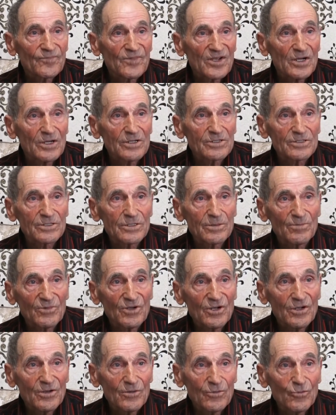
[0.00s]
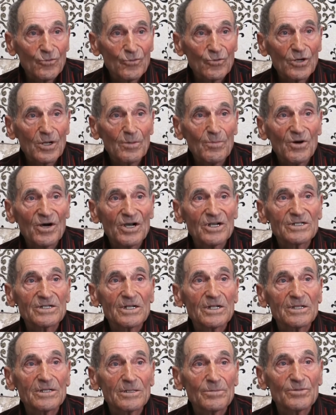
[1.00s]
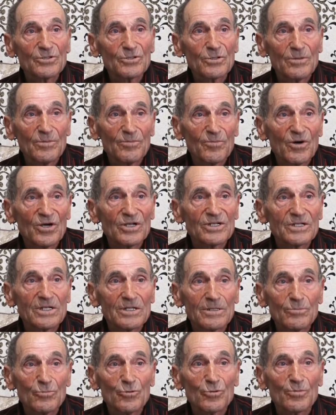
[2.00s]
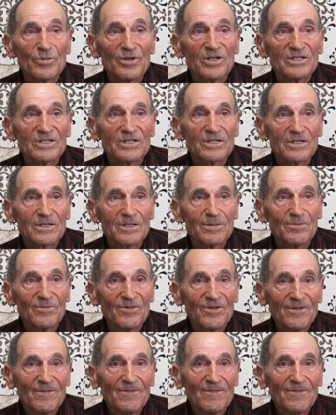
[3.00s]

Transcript: Kasım. Ona bağışladı. Biz bağışladım onu ben çıktım